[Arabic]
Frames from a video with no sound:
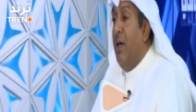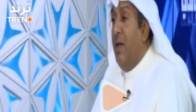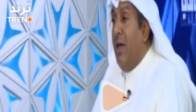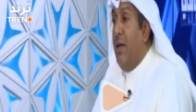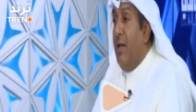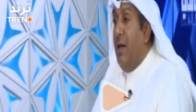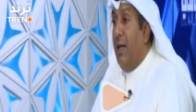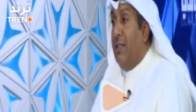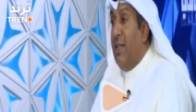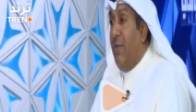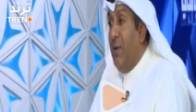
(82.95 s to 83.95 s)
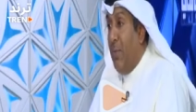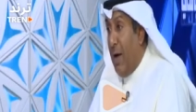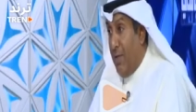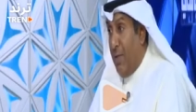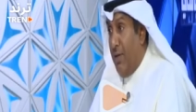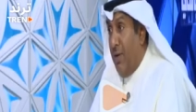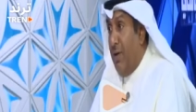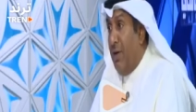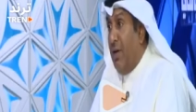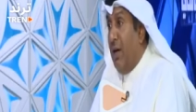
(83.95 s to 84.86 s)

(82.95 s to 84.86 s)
ان ان للاسف البعض طيب.